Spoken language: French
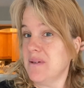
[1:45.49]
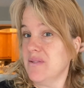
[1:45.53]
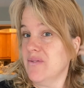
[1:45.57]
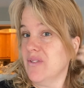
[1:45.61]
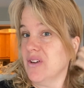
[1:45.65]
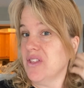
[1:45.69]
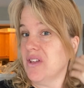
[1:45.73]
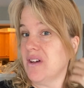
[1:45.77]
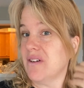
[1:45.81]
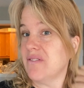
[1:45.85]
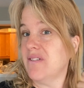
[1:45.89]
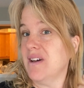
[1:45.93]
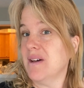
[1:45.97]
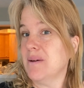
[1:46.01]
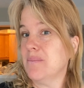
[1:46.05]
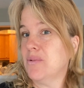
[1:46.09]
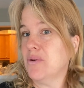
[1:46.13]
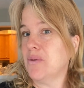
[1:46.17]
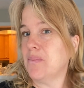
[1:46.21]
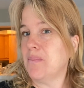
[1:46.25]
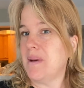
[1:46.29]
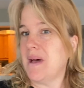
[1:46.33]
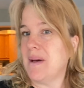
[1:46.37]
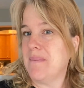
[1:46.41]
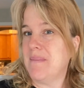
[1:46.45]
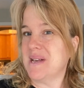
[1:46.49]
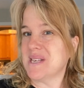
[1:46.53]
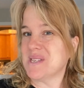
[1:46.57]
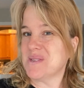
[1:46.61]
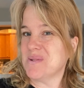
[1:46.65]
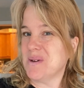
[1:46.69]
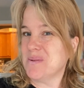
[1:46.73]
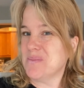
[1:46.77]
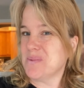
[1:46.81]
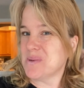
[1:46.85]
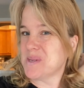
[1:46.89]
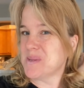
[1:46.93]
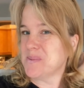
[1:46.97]
Il va en refaire pour pas ma
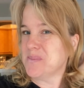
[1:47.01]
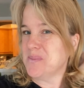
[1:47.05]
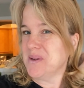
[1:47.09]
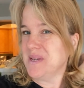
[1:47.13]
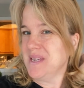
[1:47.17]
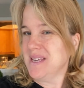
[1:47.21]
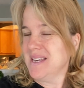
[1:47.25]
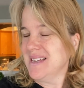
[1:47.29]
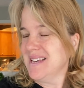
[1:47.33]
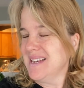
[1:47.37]
soeur pour souper.